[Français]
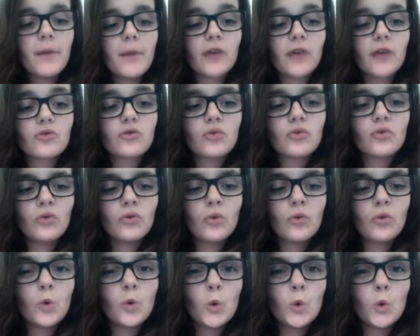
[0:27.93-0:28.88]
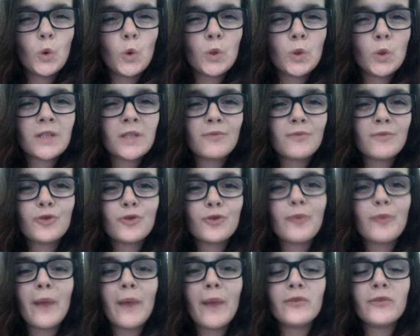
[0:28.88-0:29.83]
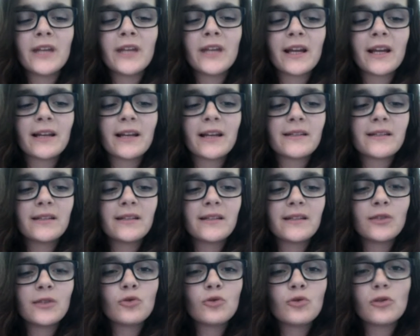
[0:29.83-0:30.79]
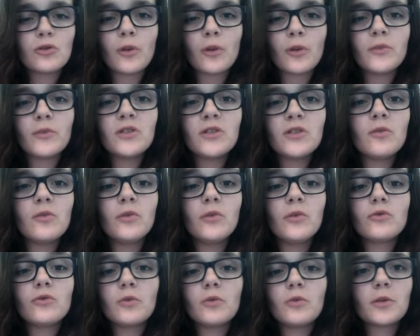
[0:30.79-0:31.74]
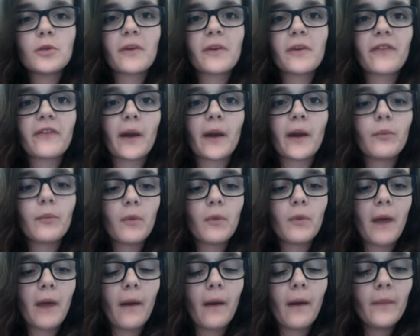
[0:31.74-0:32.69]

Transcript: parce que je me suis pas amusée à les classer, c'est juste le top 10 de mes youtubeuses préférées,